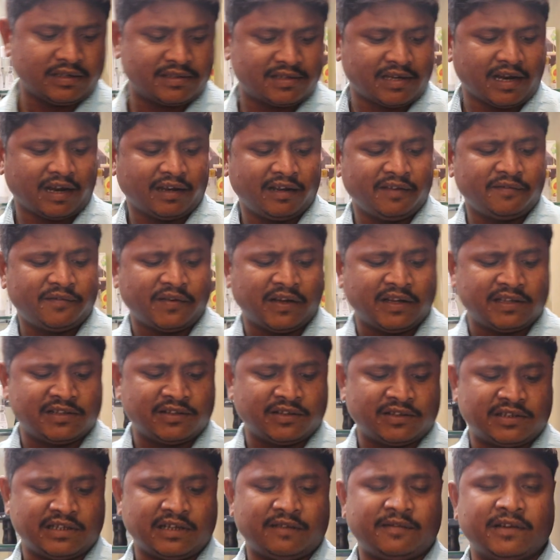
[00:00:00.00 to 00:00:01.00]
এটা স্টার্টিং প্রাইস
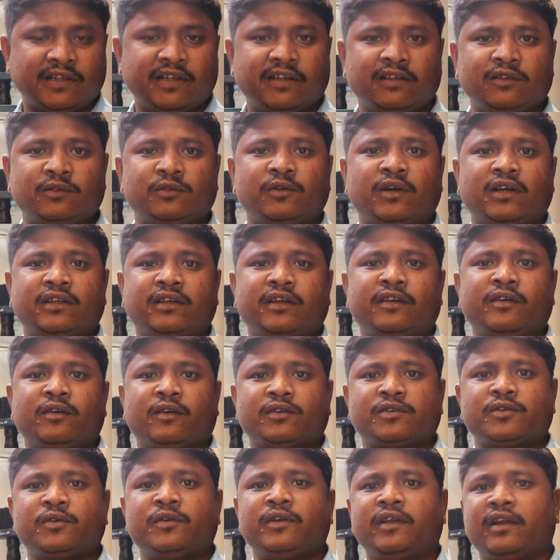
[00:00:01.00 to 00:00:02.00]
হচ্ছে আমাদের দু হাজার
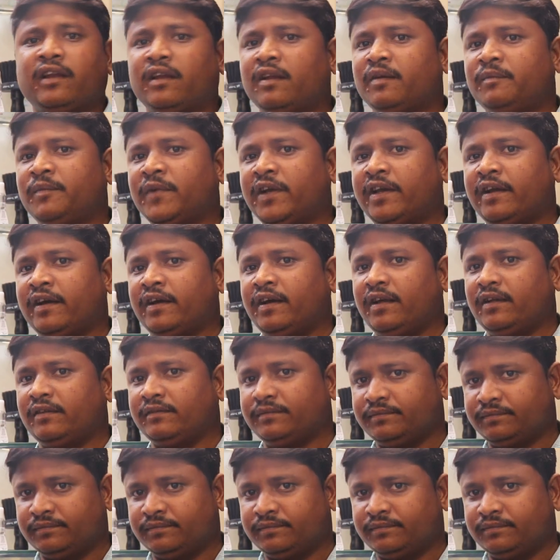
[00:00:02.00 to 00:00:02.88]
নশো নিরানব্বই টাকা